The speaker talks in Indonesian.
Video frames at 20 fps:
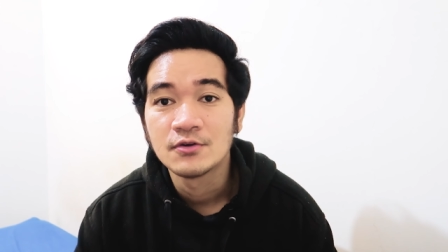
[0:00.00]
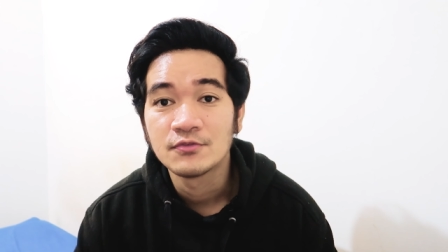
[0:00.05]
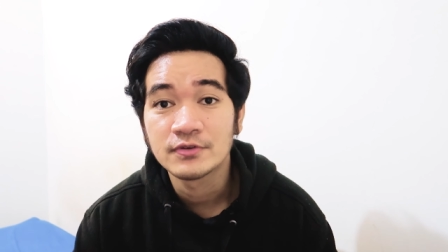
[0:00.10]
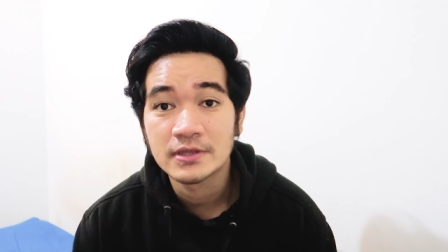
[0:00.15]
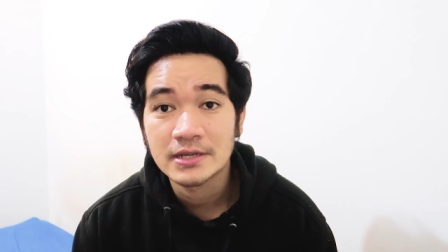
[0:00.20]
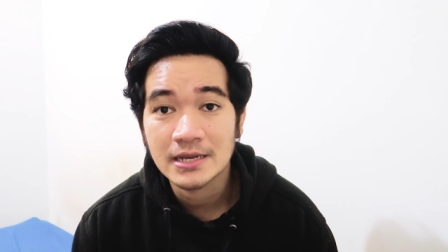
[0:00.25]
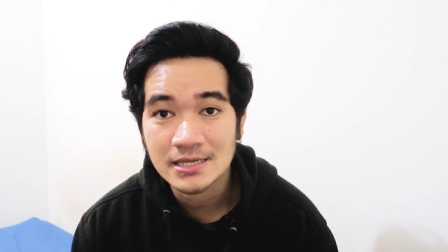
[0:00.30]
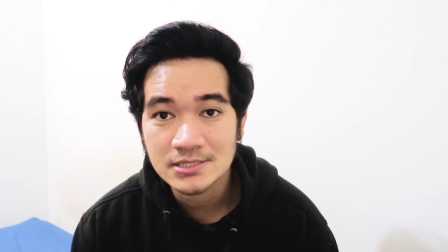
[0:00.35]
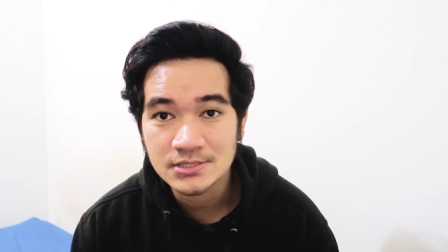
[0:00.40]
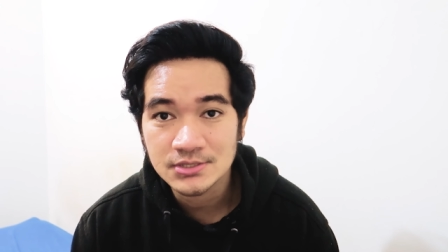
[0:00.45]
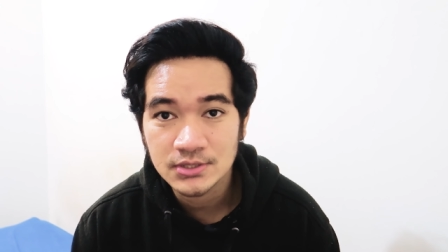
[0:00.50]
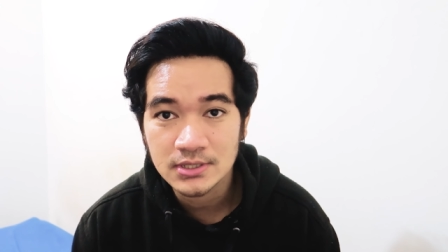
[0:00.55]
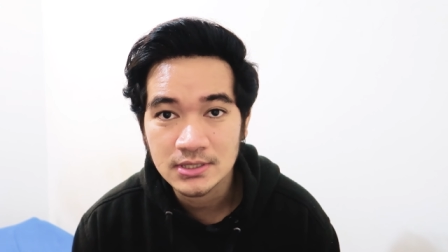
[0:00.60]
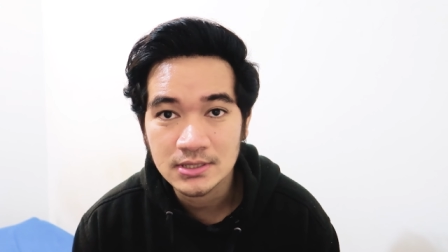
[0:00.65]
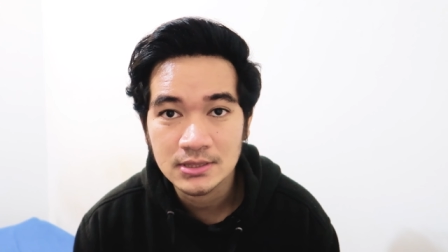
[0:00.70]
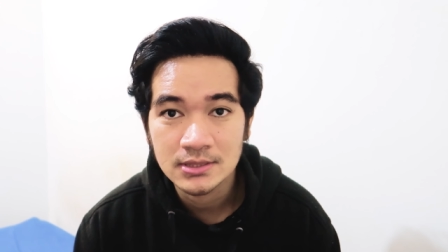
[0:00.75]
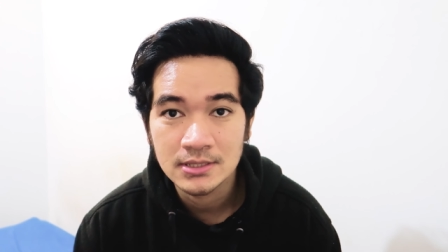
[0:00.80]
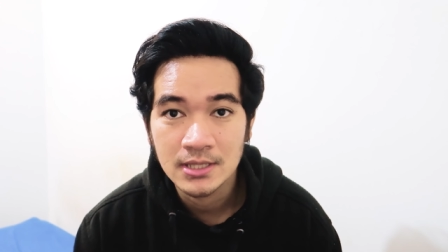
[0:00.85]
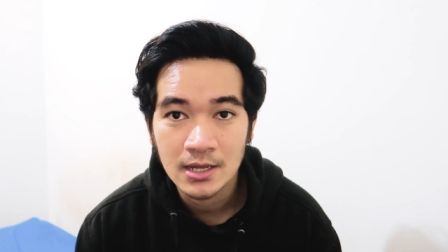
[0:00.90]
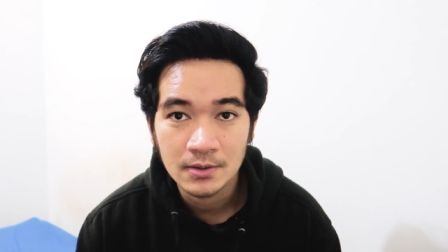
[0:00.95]

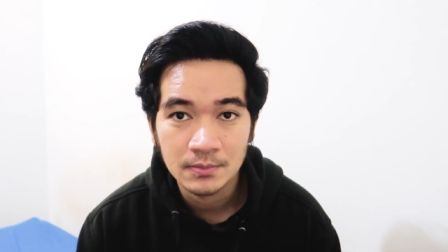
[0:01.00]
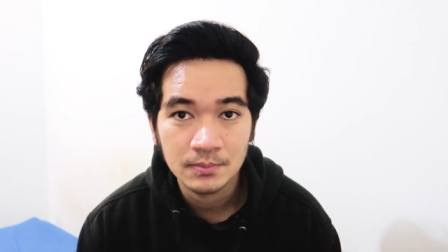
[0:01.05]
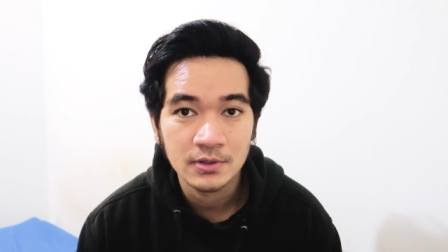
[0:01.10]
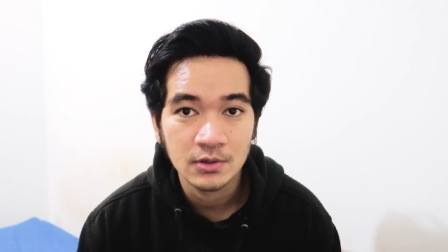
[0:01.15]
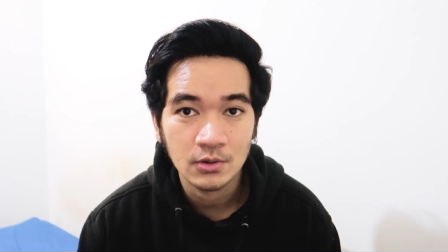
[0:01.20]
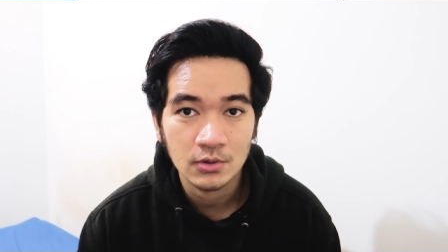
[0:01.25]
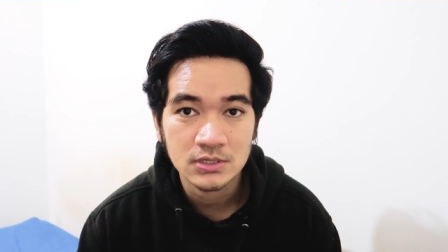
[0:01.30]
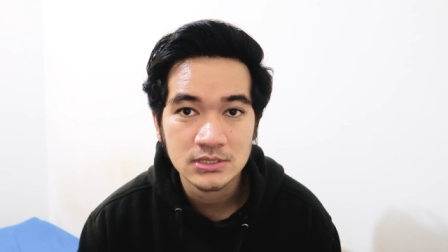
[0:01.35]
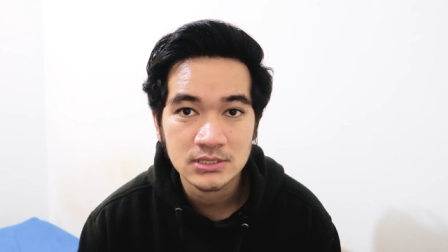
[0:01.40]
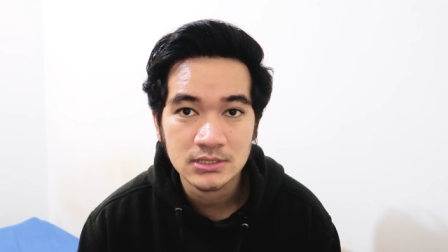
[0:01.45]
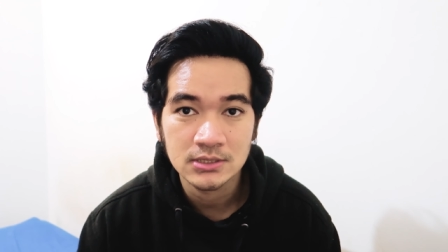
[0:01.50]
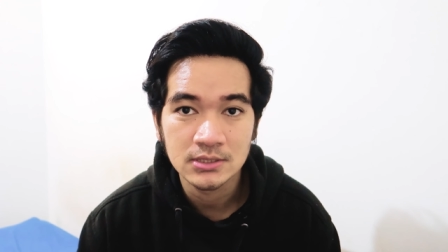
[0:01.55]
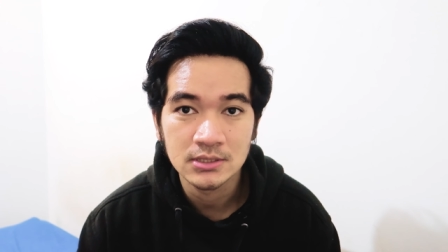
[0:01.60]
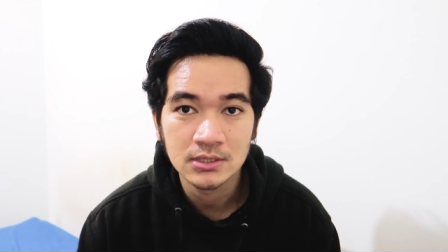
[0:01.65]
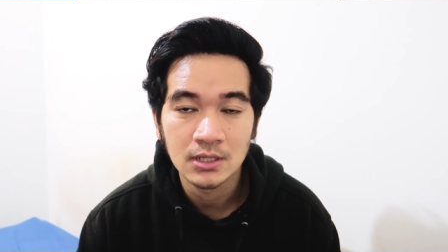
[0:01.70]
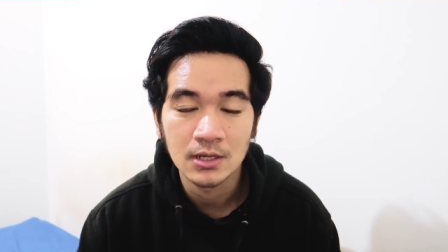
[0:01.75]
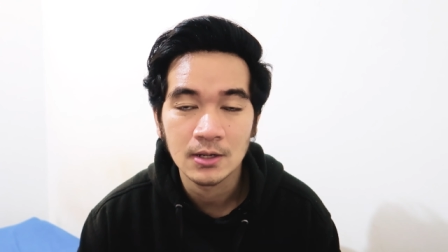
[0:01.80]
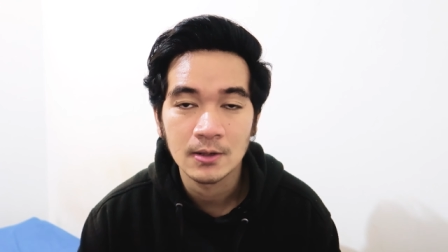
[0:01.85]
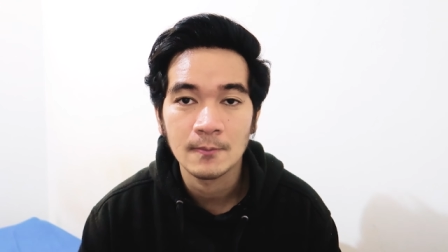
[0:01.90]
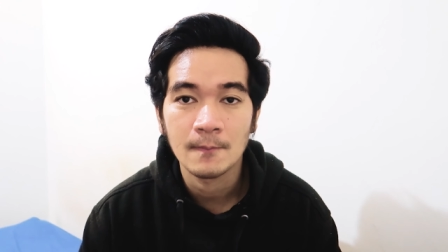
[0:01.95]
finasterid dan
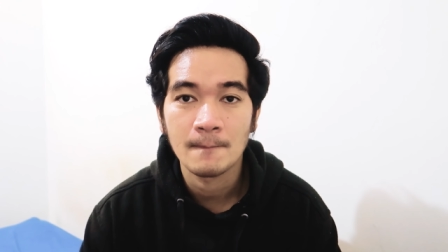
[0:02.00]
minoxidil.